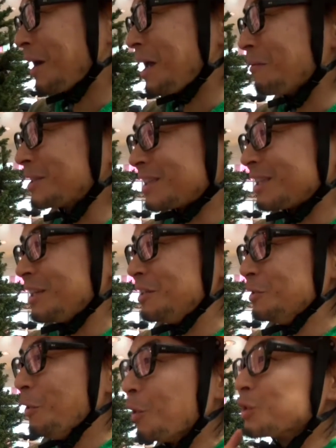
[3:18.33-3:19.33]
らえますかって
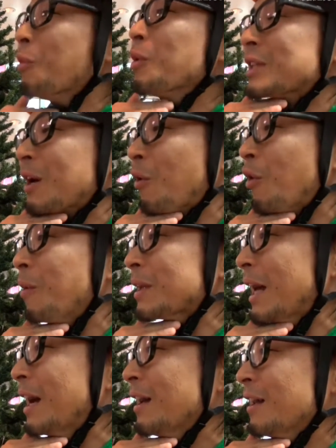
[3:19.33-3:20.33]
言おうと思ったらここま
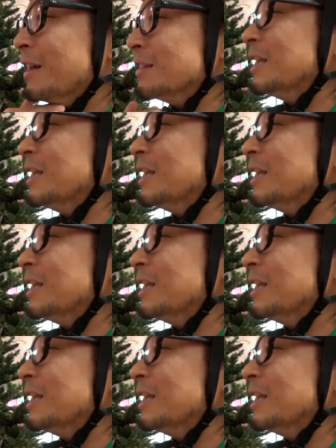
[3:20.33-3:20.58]
で。